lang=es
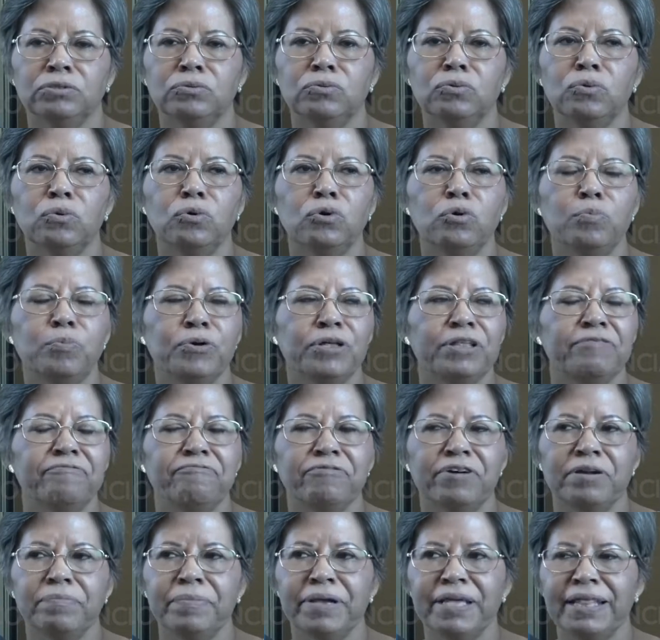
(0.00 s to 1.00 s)
un grupo de
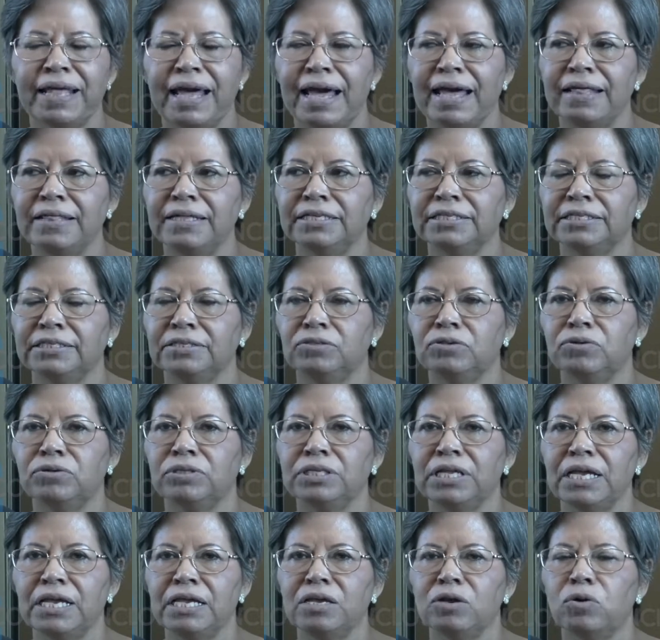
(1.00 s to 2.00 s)
enfermedades
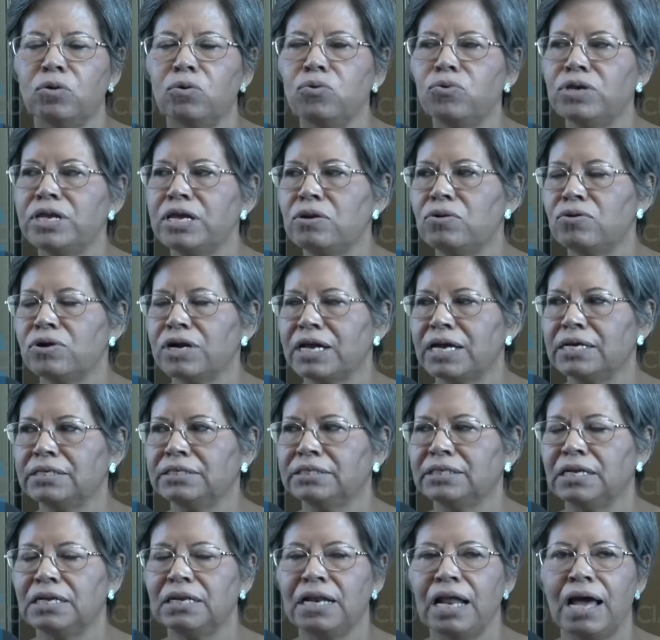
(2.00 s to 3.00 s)
donde incluye lo que
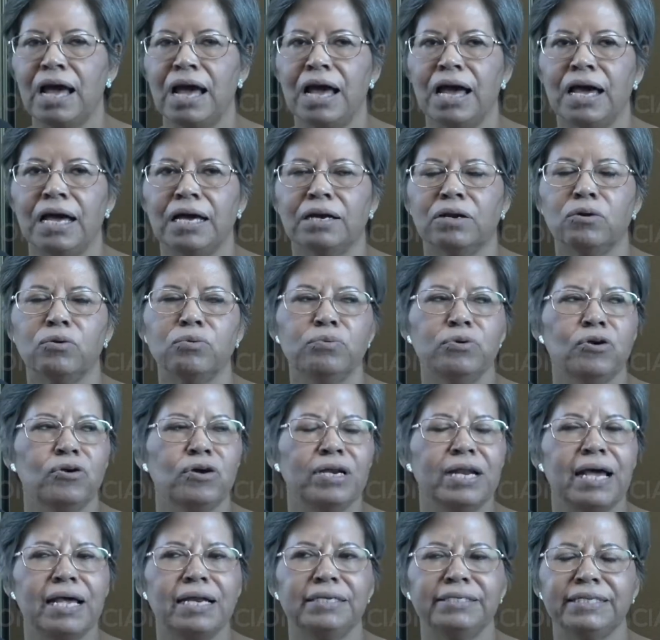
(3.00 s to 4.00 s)
es la
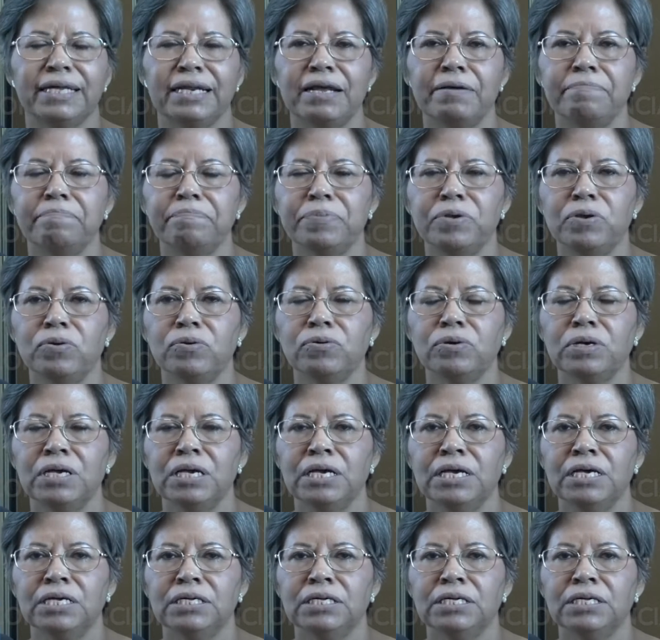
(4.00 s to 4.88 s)
rubiola, el sarampión,